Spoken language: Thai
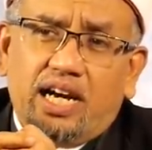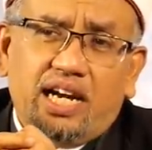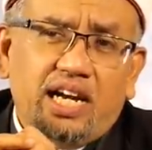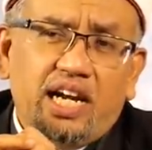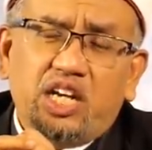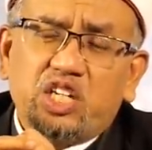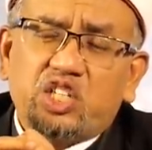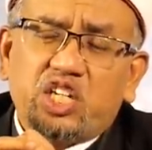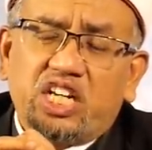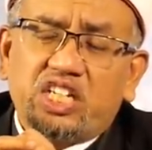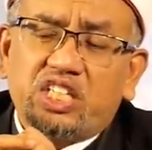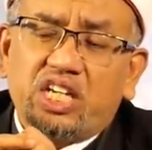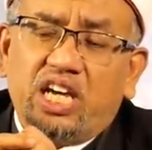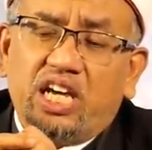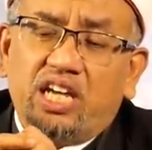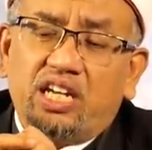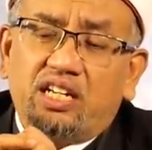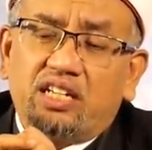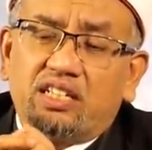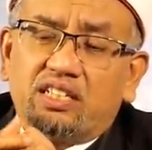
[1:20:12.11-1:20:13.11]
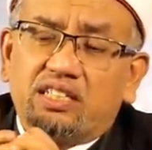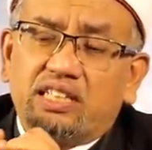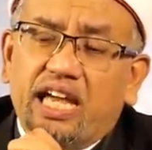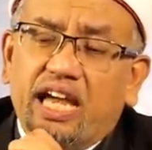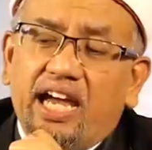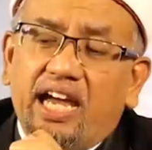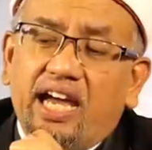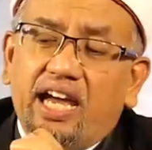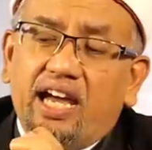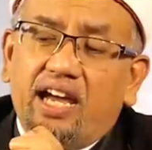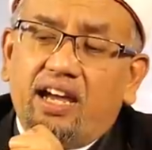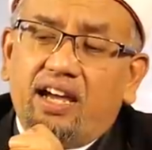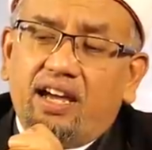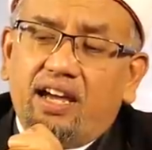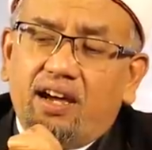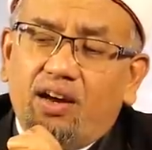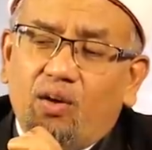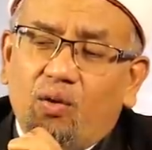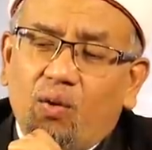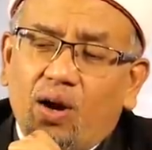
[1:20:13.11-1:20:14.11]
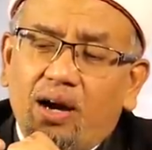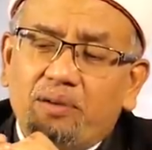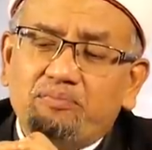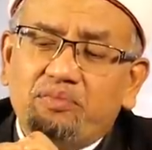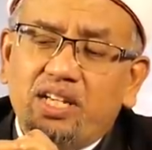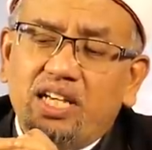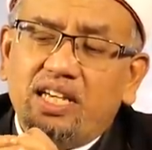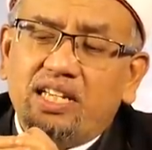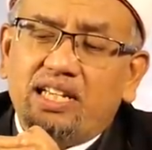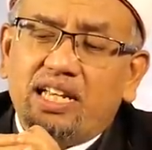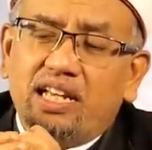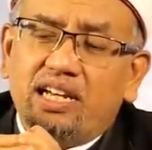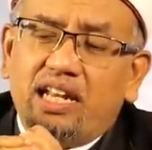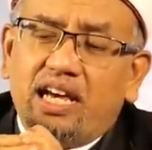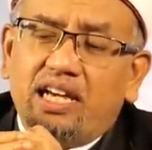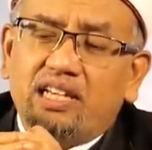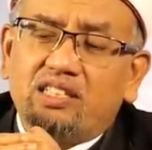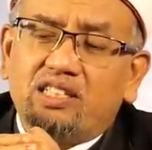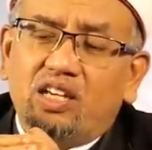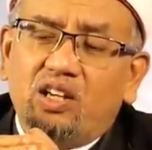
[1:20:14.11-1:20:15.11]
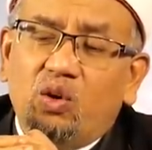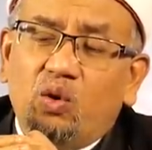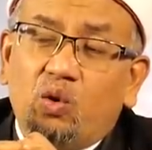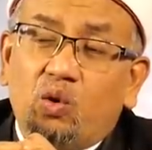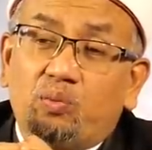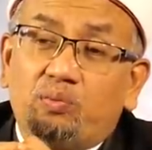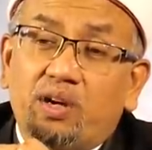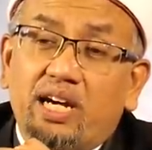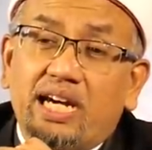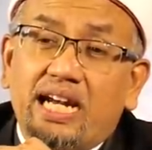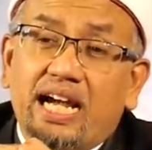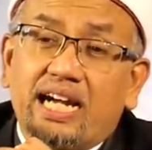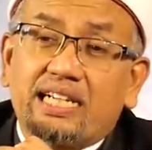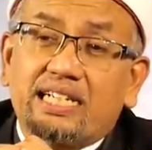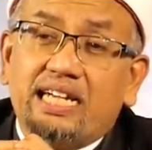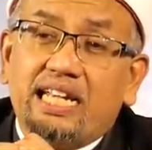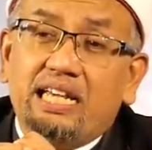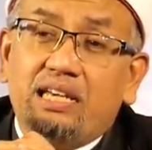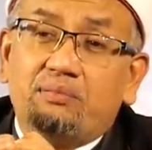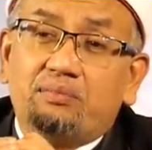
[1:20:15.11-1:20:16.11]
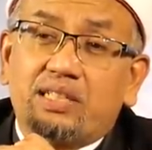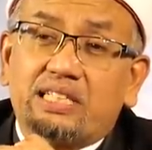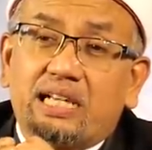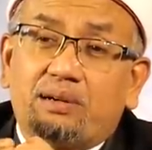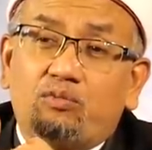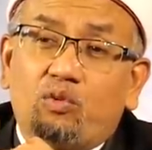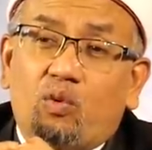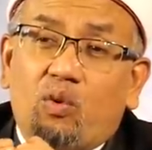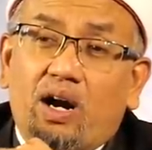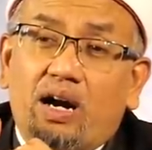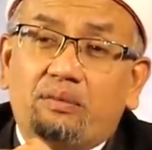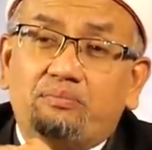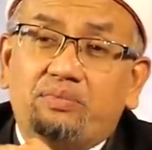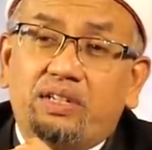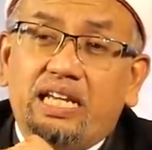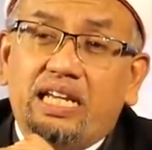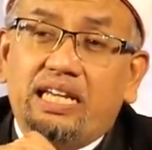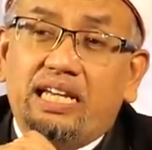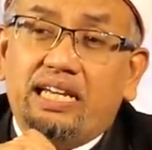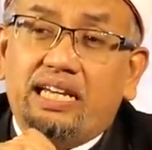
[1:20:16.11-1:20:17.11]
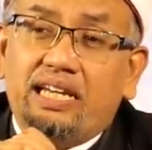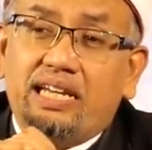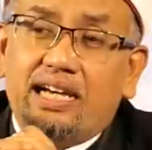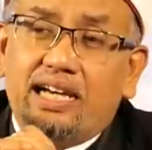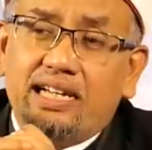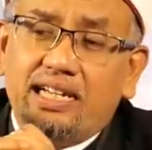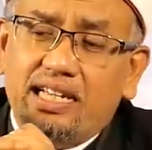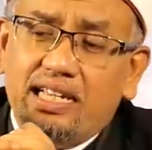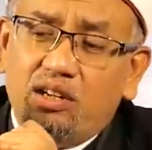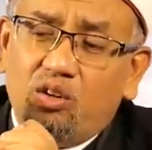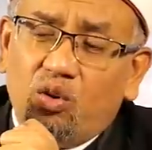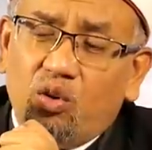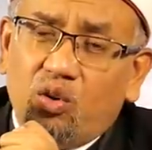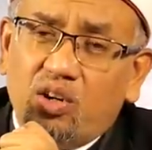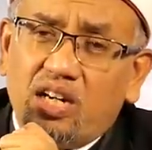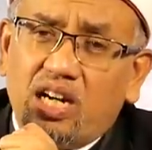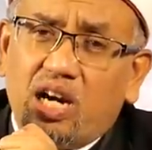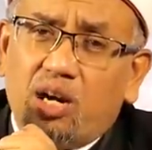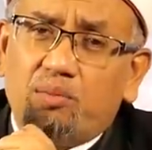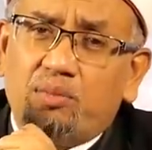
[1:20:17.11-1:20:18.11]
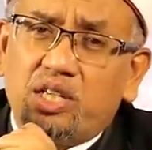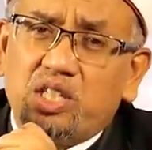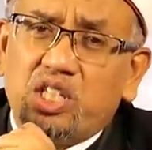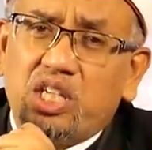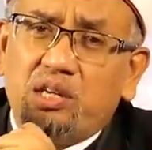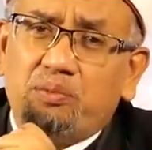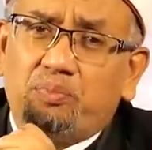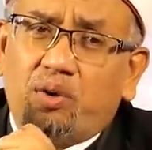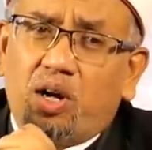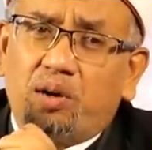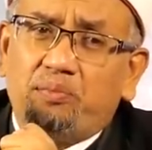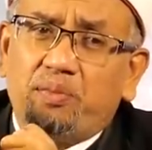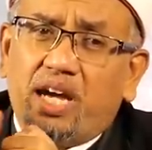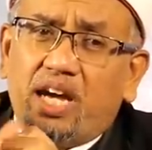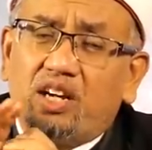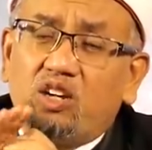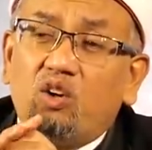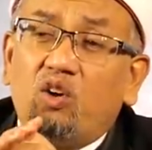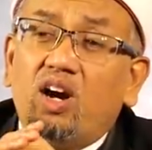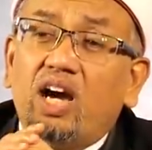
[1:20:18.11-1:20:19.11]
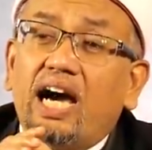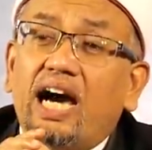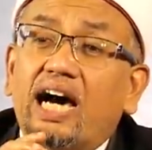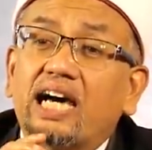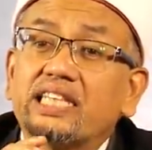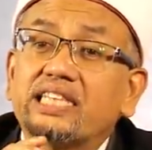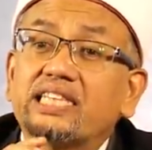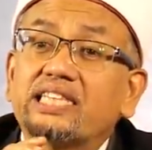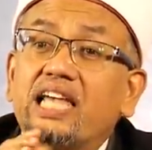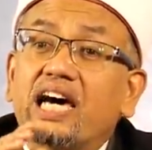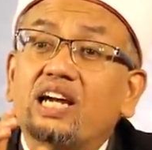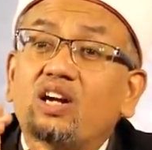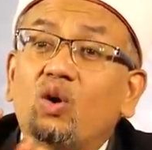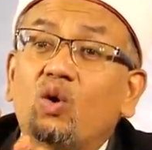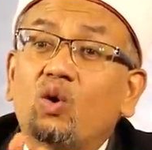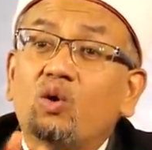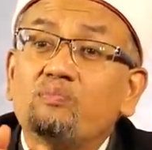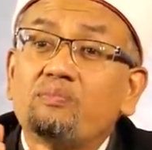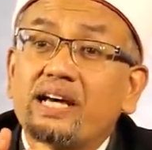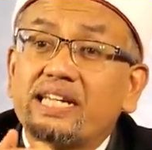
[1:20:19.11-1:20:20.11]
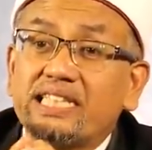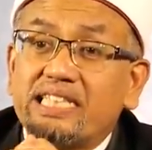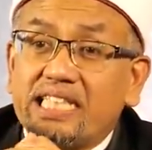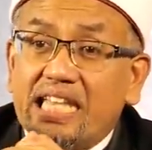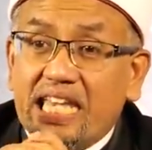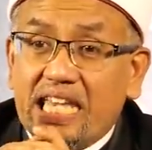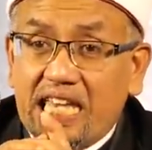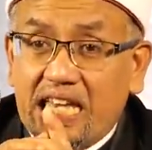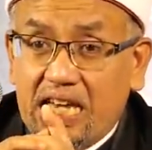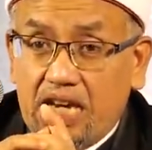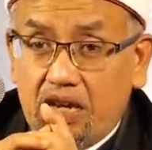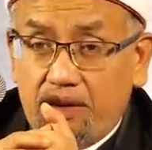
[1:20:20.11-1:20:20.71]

อันนั้นชัดเจนแต่ความดีใดๆที่ลูกมันรักดีมันทำความดีอันนี้โอนเข้าบัญชีพ่อแม่โดยอัตโนมัติ